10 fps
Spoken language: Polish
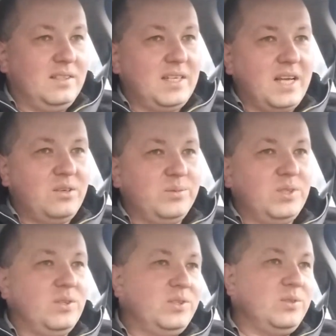jakąś
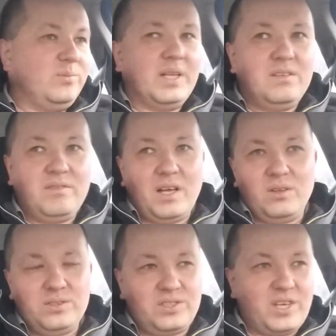ilością paliwa
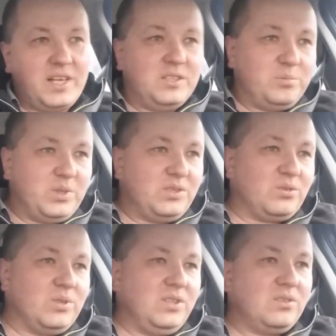od 3 do
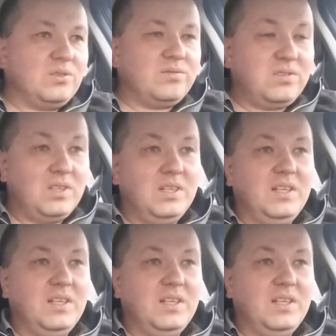5 litrów